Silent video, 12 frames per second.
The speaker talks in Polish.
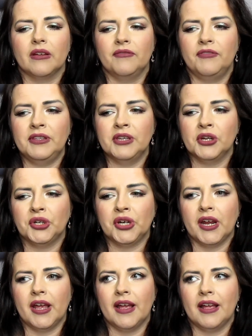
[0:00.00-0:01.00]
widzę,
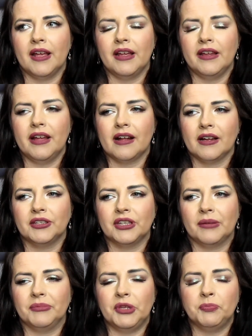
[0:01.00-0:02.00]
że jakaś
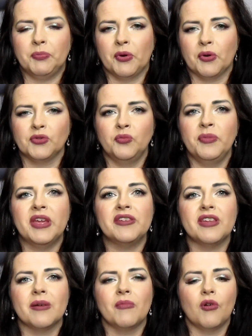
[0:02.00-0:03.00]
tam nić
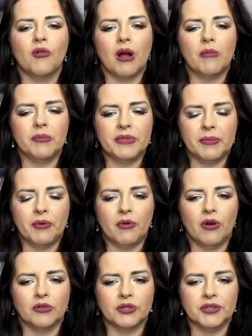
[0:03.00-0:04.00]
porozumienia mogłaby mnie
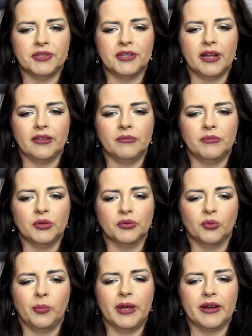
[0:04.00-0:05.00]
połączyć z danym
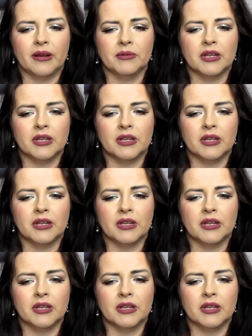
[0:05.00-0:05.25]
youtuberem,